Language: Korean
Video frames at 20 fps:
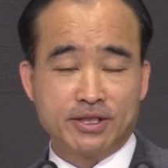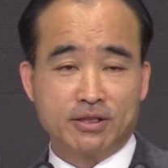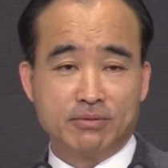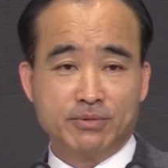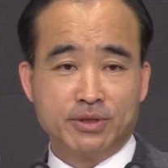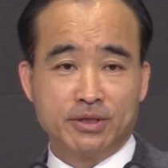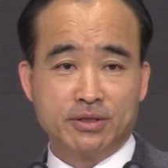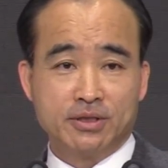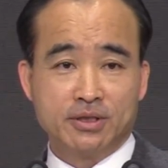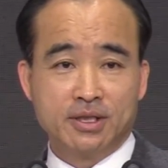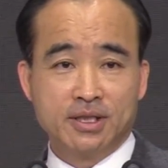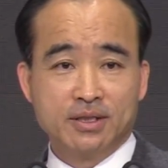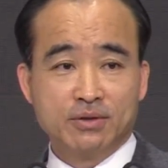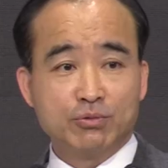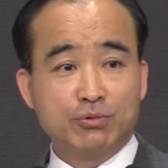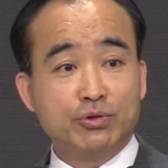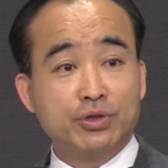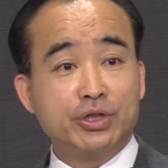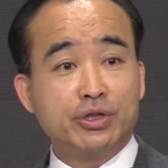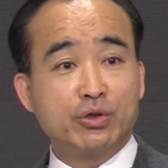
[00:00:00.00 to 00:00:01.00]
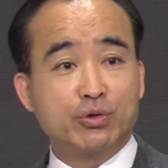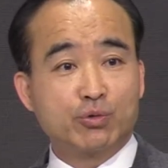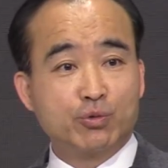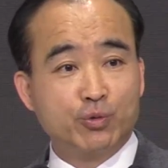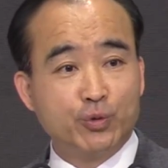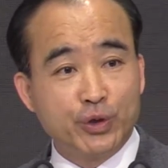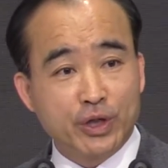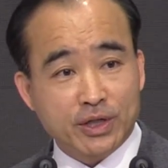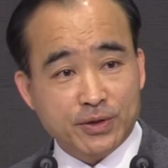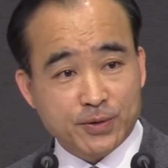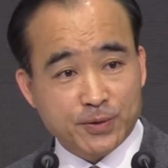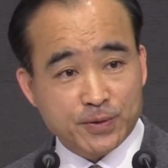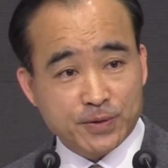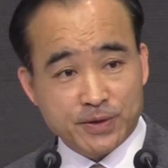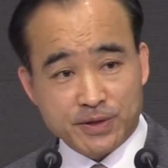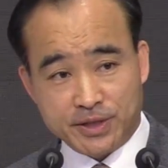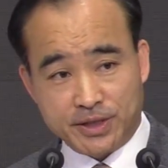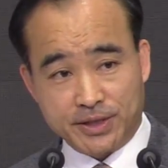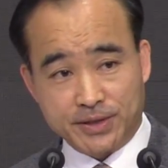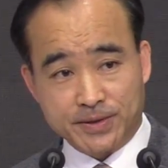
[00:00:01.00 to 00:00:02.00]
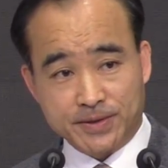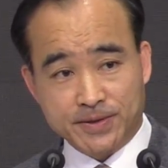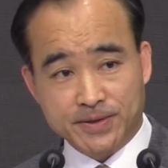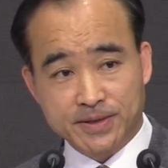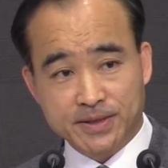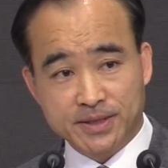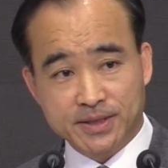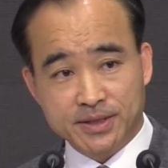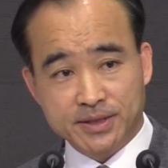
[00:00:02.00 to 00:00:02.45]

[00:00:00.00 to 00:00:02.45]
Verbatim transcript: 하냐면 우리를 구원하소서 그래요.